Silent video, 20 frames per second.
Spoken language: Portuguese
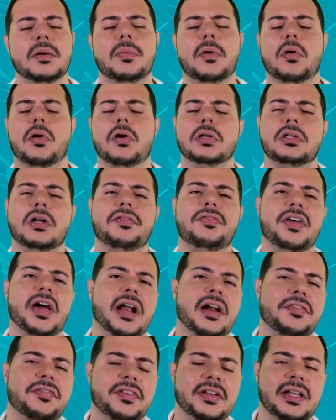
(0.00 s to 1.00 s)
Bom,
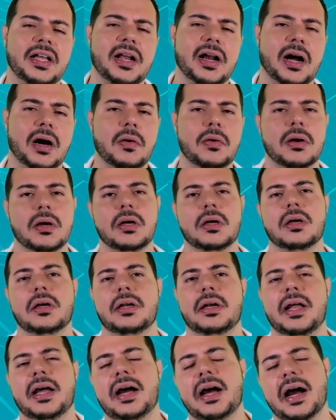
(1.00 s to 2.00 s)
rodoviária federal,
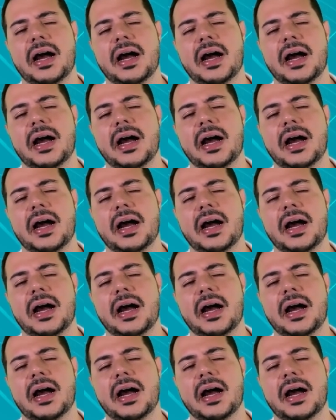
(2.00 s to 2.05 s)
né?